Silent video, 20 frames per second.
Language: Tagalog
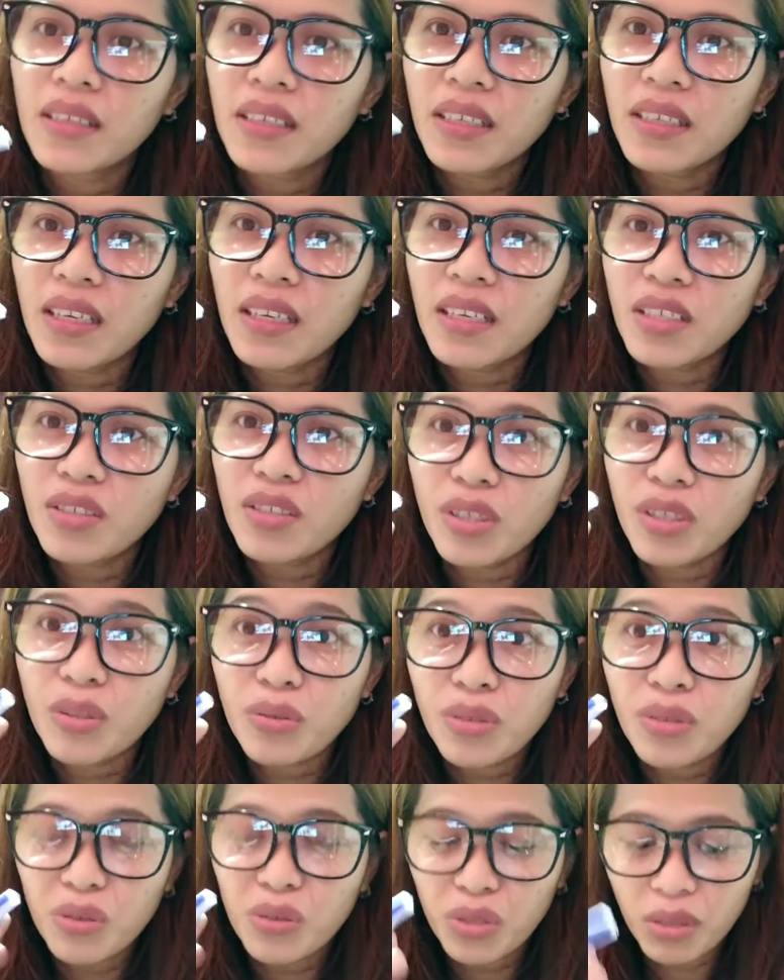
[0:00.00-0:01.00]
Kani sa ato
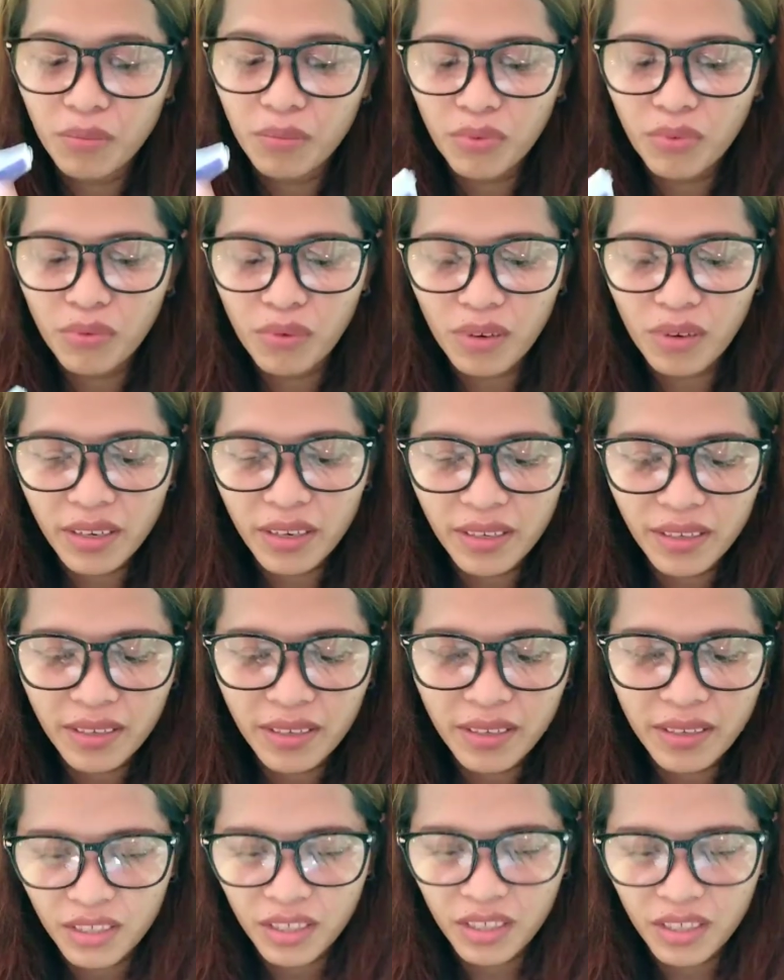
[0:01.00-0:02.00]
daw sampulan.
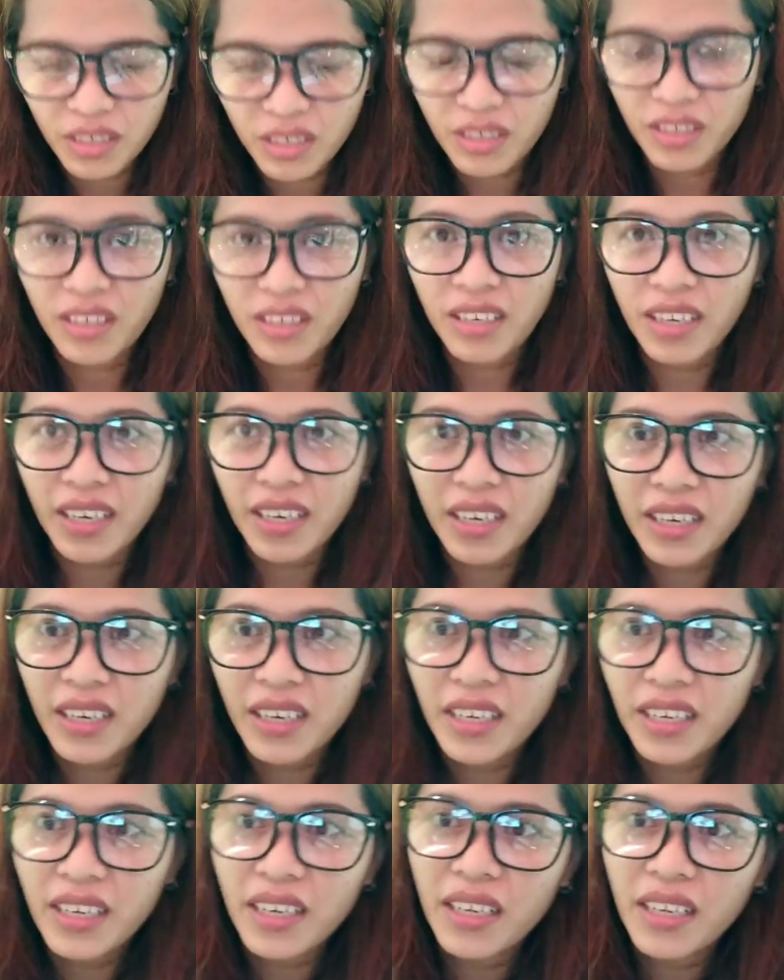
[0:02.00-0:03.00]
Char na akan
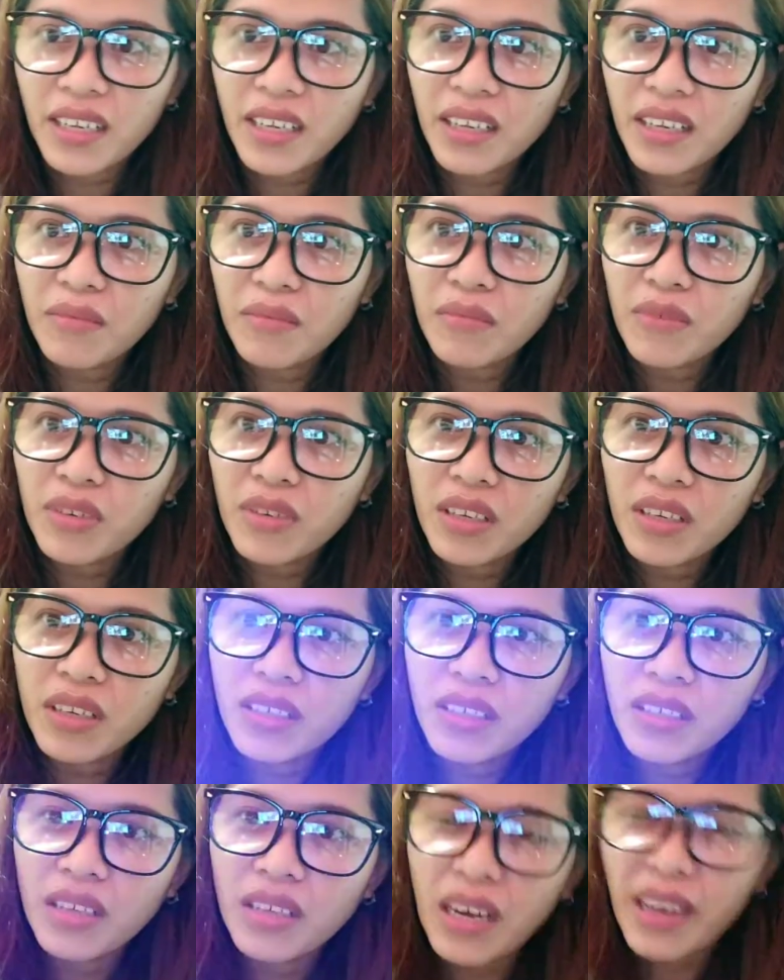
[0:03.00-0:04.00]
ni murag
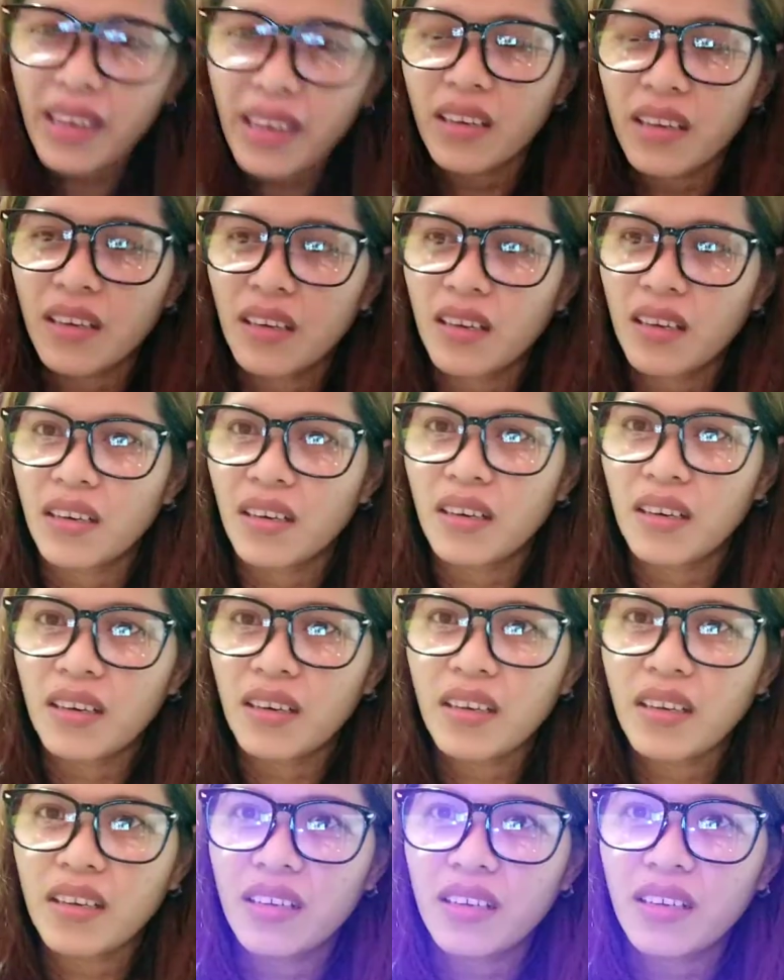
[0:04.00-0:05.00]
ay
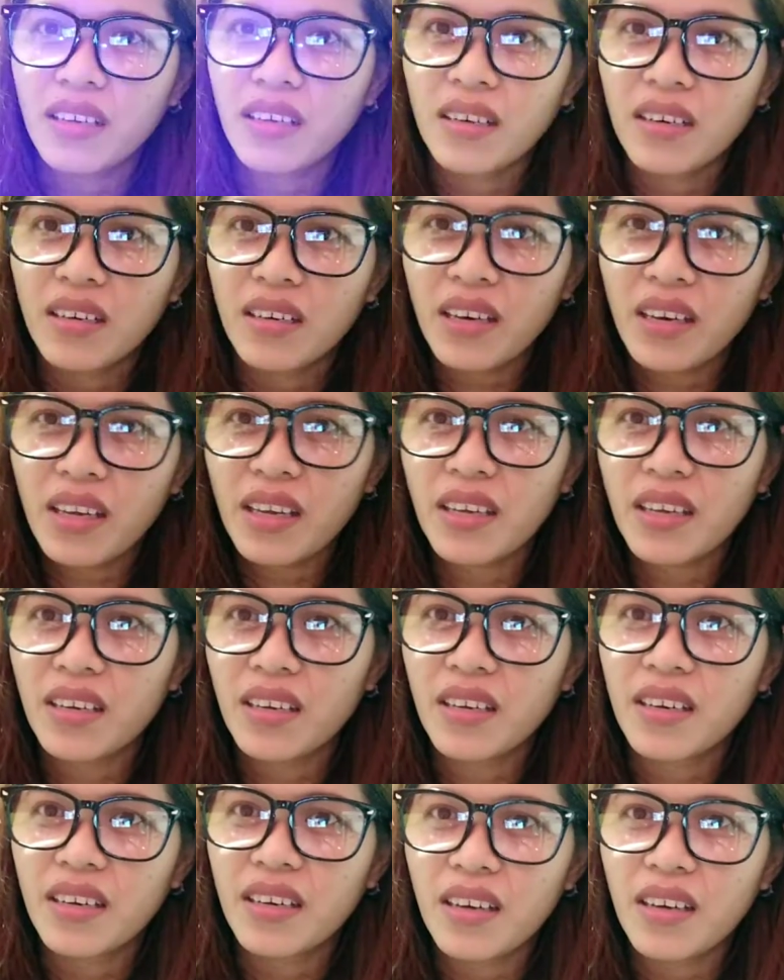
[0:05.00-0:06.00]
ay ay
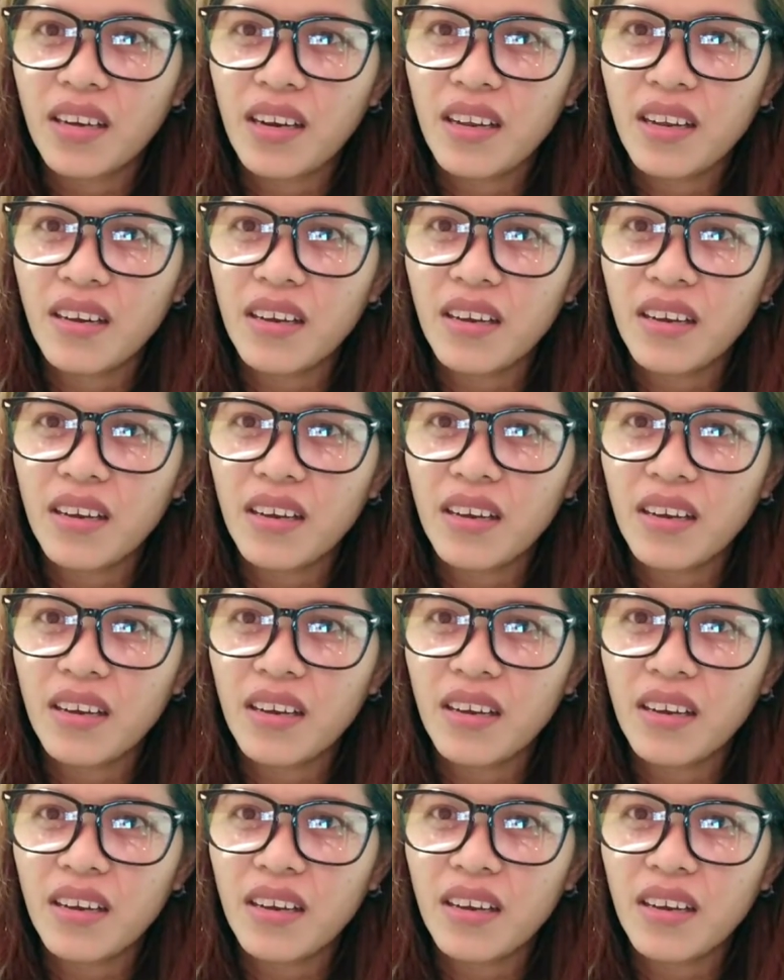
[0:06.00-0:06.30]
Hala,